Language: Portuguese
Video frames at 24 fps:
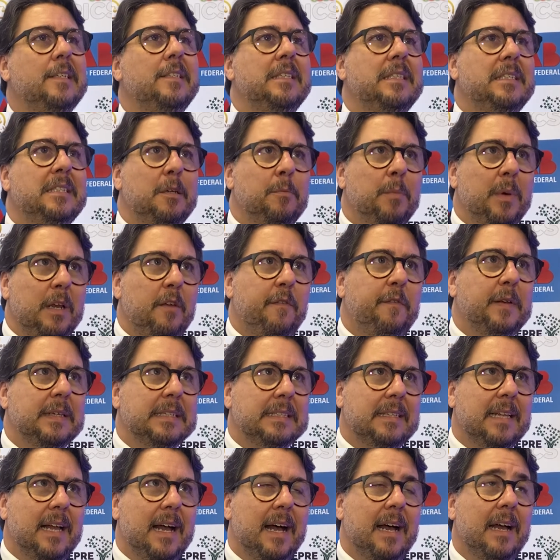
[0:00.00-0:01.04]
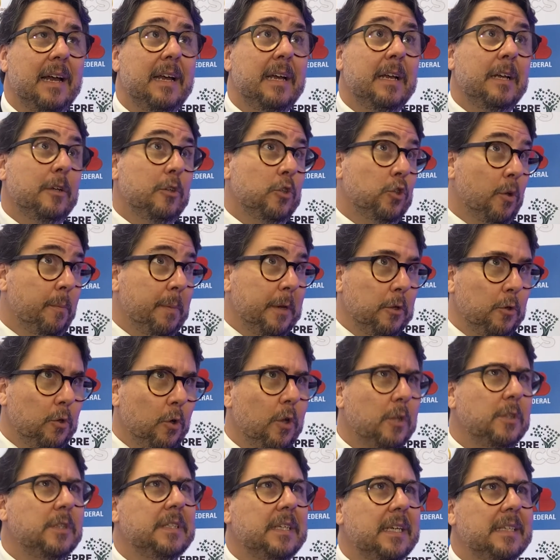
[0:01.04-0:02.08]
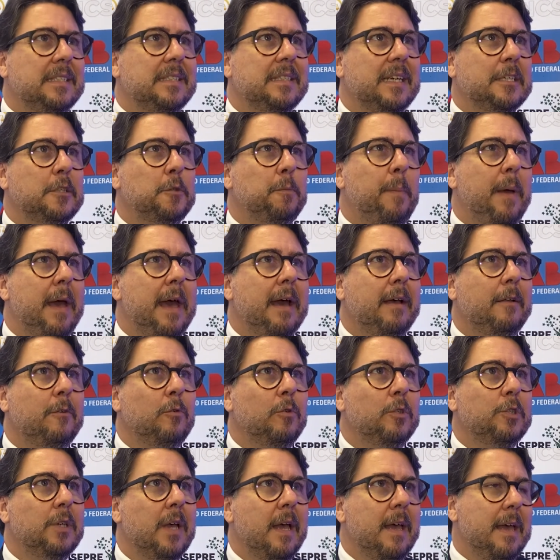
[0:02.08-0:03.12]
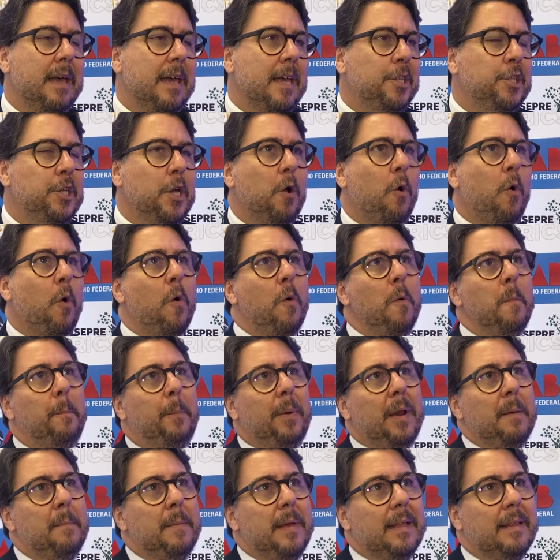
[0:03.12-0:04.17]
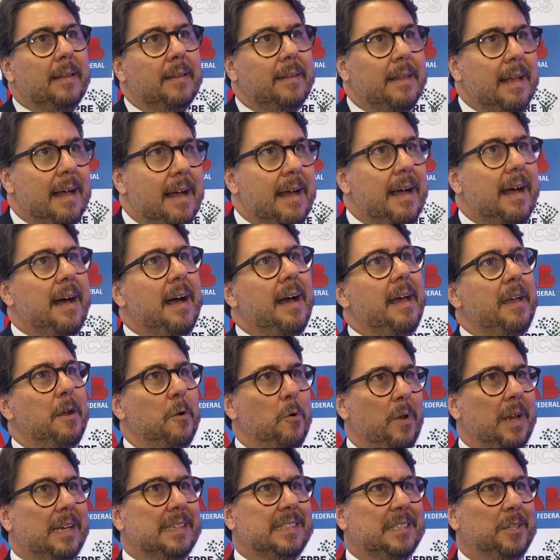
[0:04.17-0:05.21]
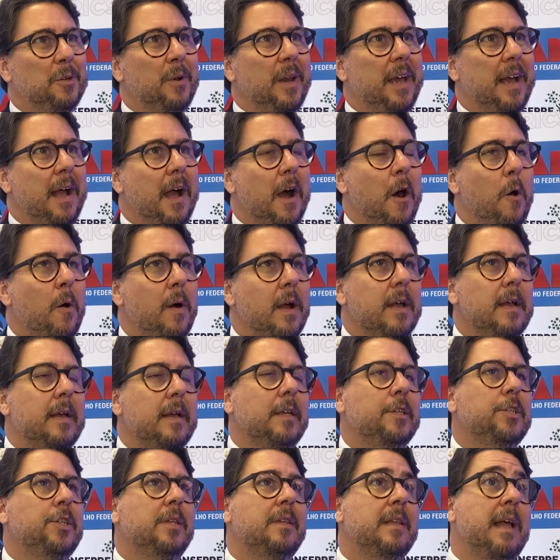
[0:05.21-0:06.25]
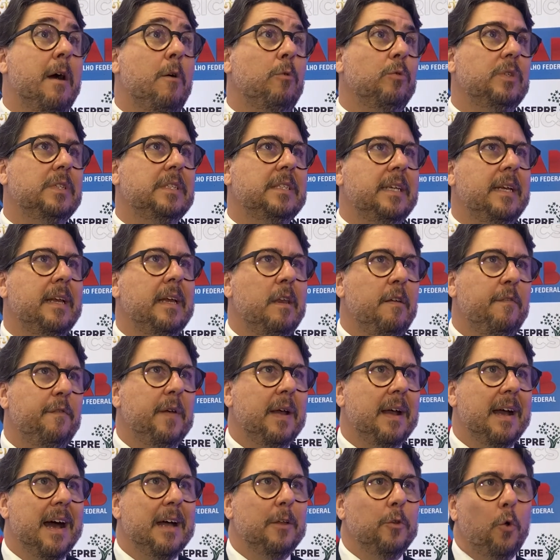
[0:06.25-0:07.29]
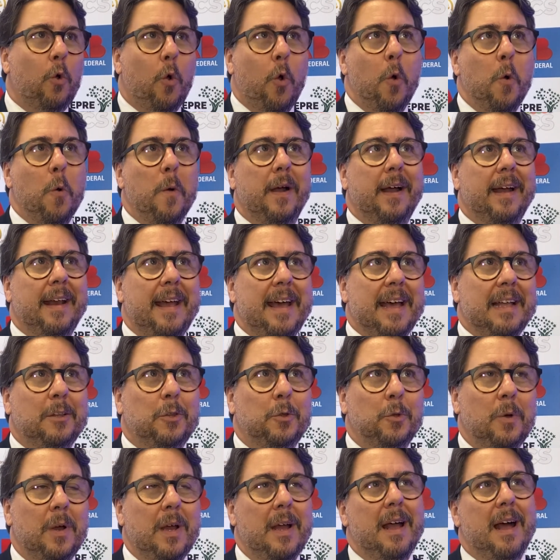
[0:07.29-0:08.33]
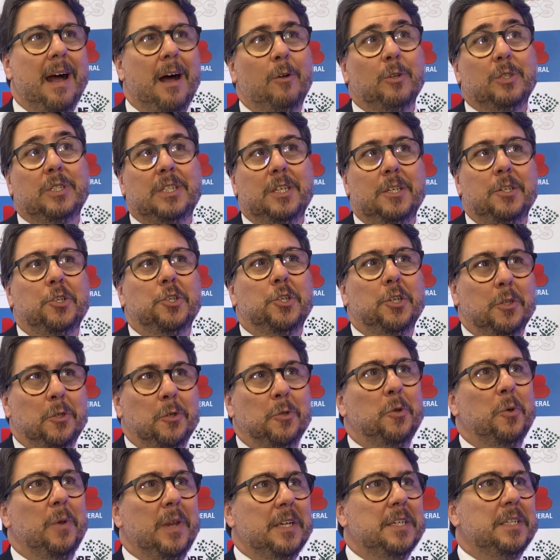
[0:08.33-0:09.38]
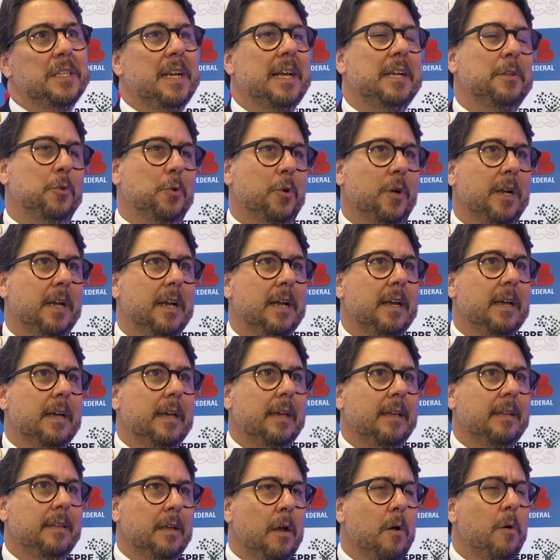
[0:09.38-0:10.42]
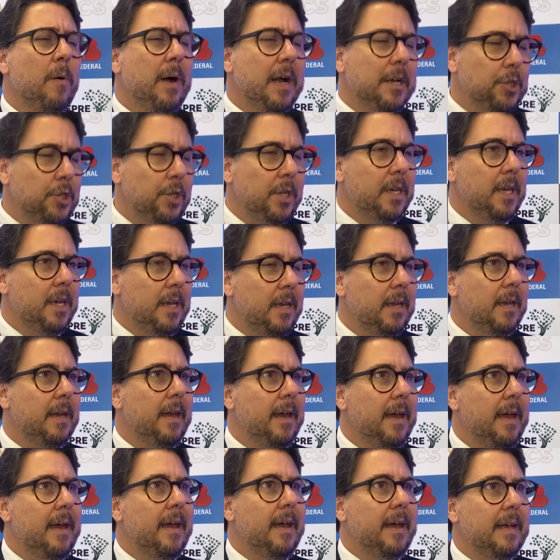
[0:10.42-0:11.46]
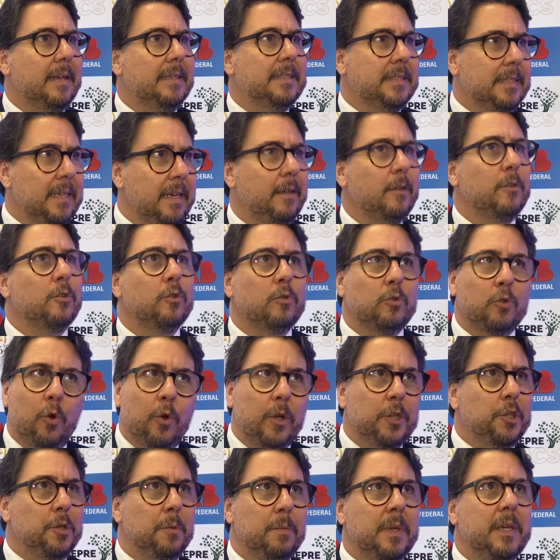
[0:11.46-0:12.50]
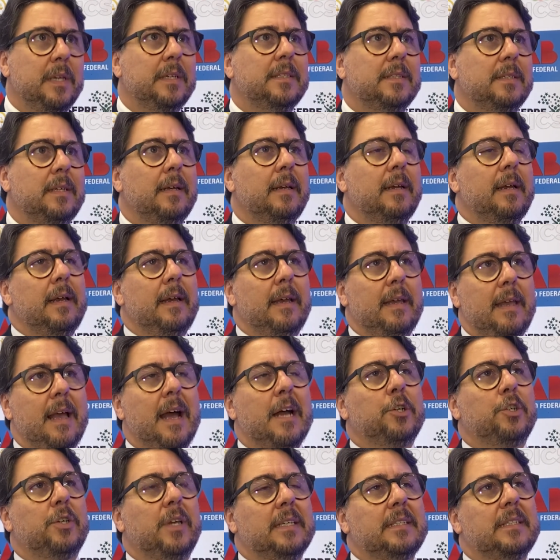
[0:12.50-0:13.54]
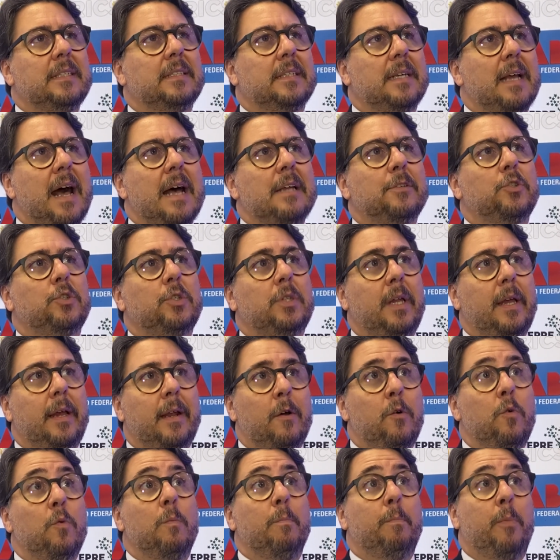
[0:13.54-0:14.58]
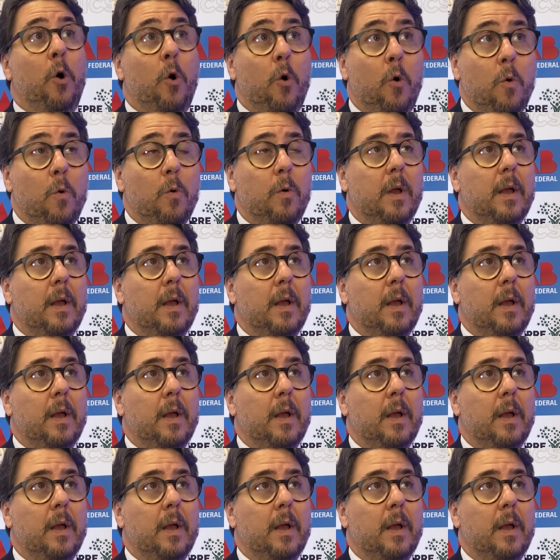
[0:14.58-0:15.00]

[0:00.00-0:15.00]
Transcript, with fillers: de se manifestar sobre todos esses aspectos e de complementar a regulação legal, de dar um significado concreto ao sentido do legislador. Então, acho que, é, é, sim, estou otimista e acho que esses casos terão um bom